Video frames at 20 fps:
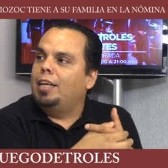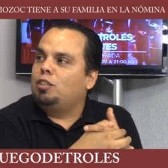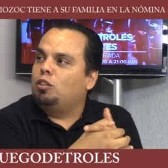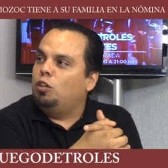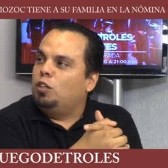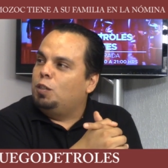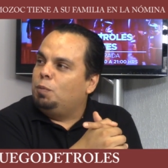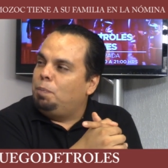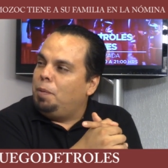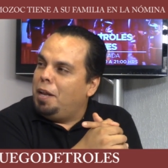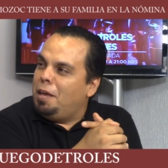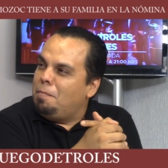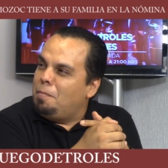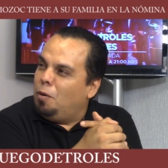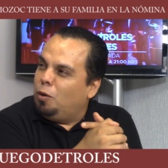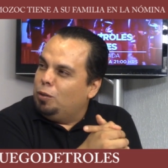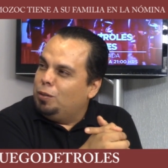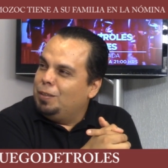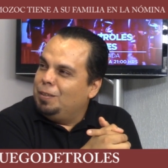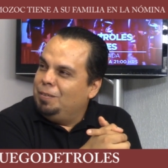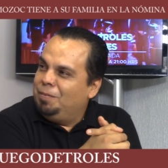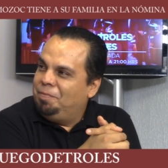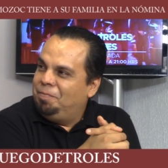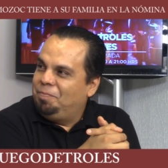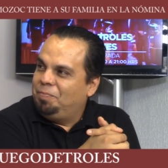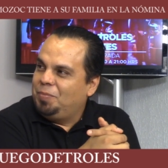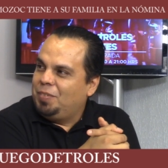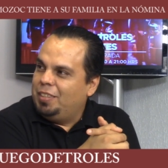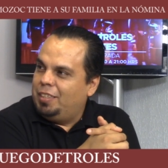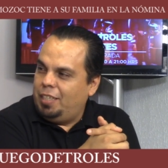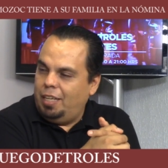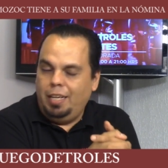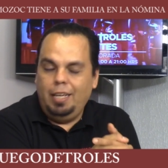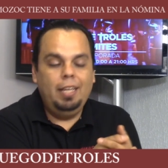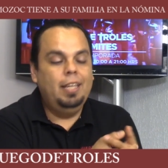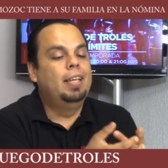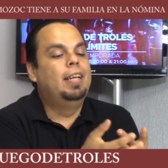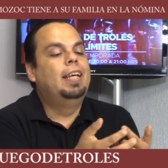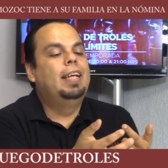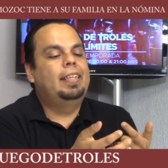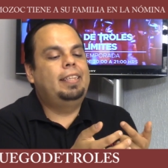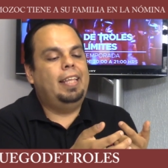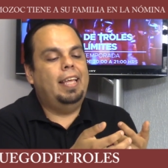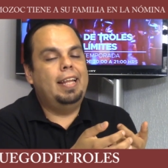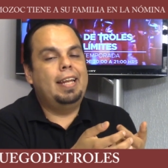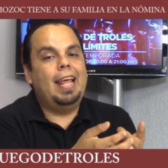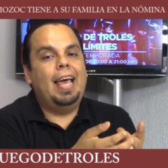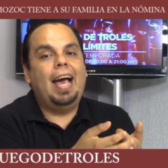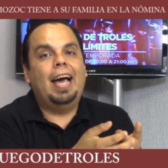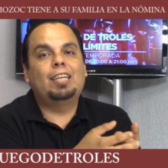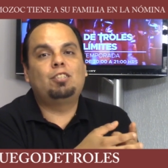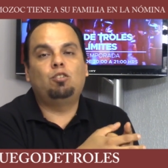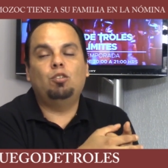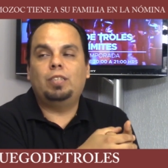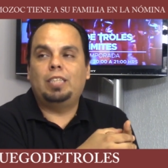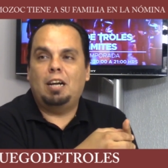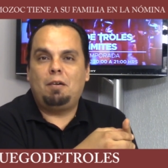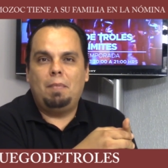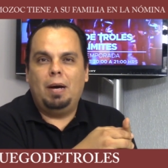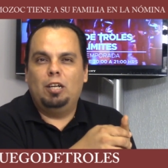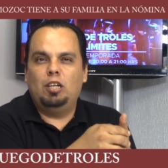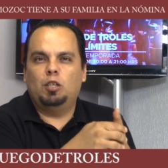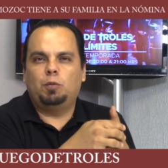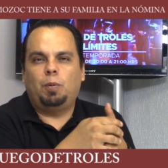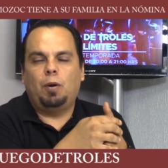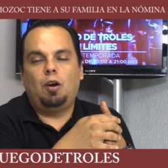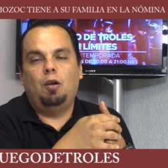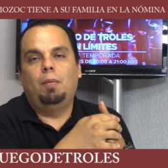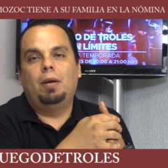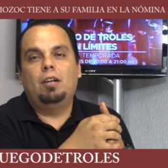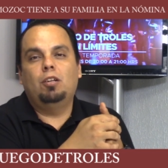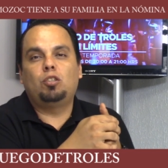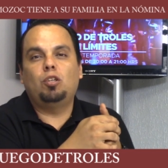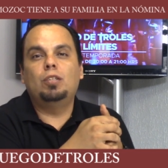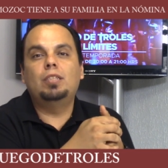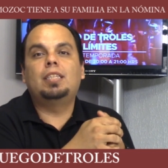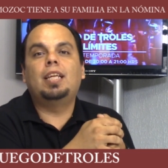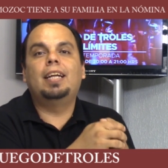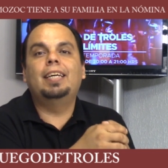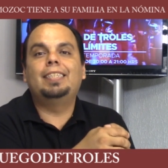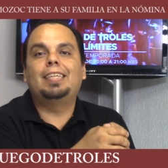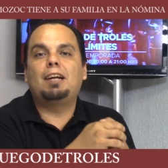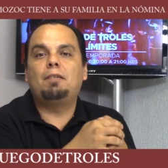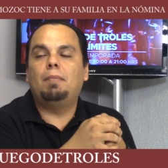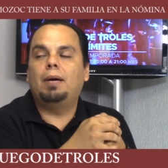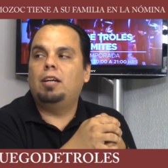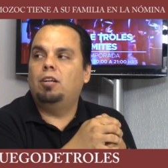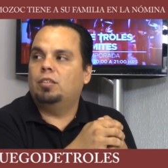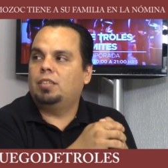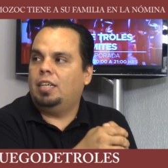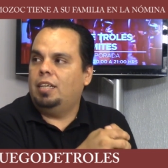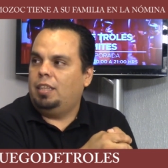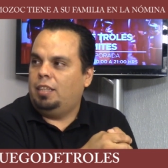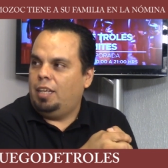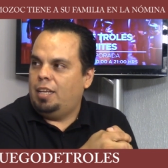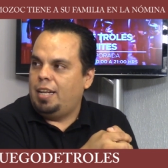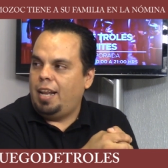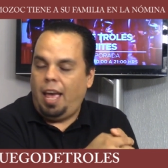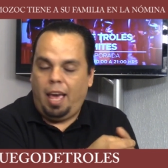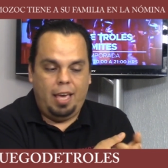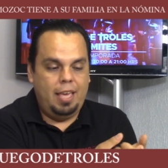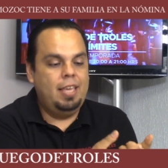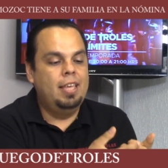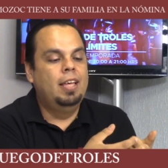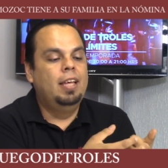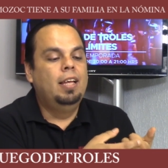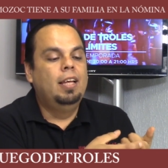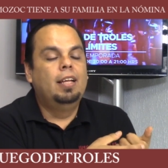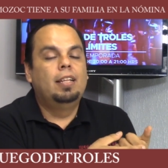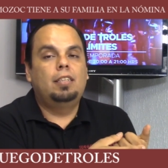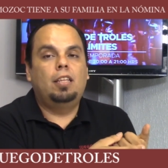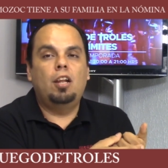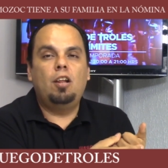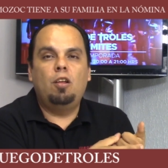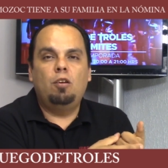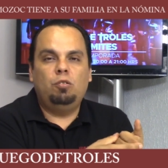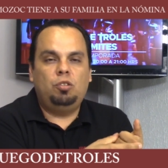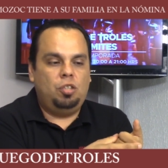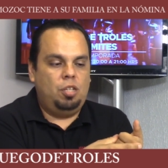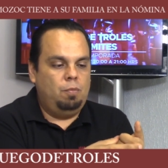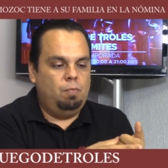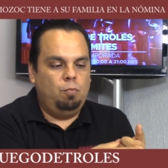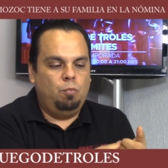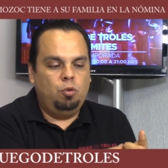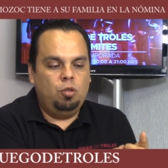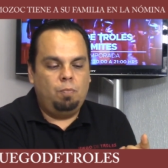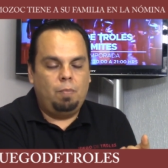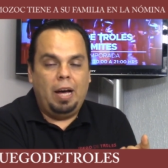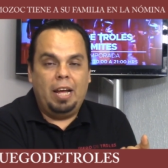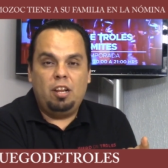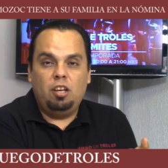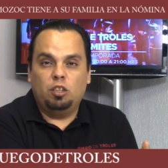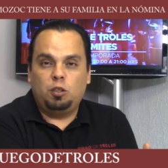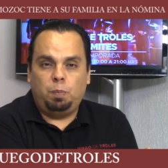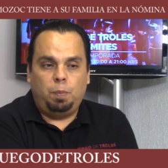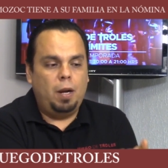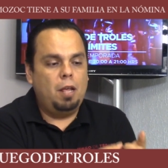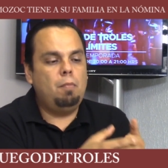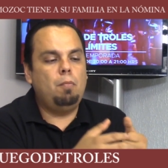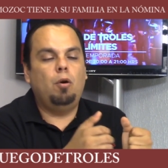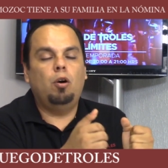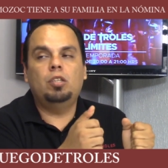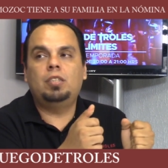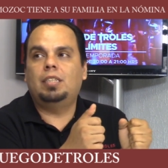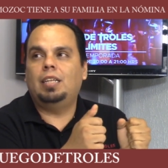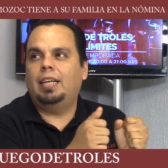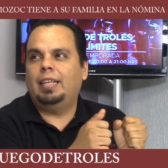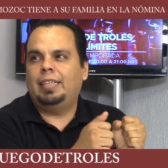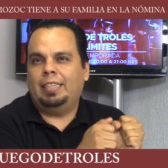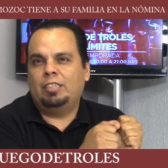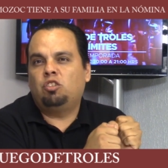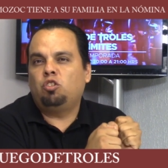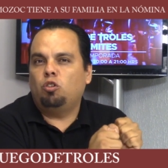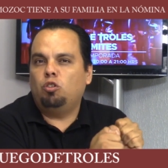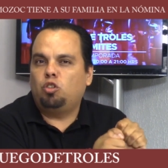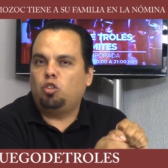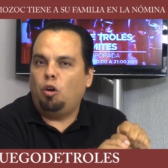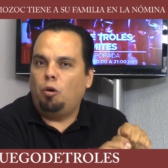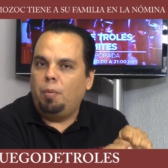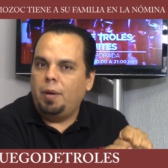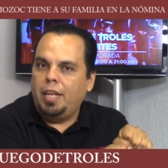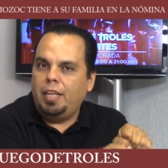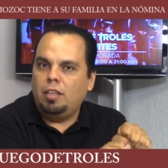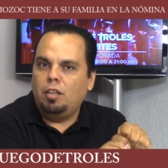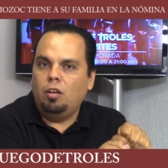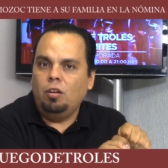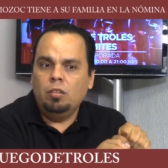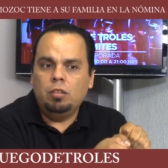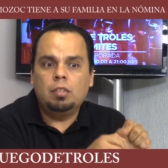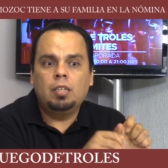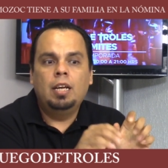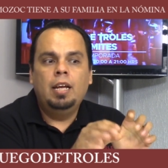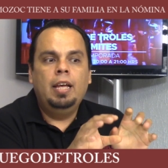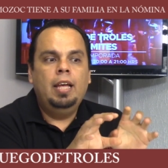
sus primos, ¿sí? Tiene a sus hermanos, por lo menos son tres hermanos que tiene ahí. Tiene varios primos, sus sobrinos,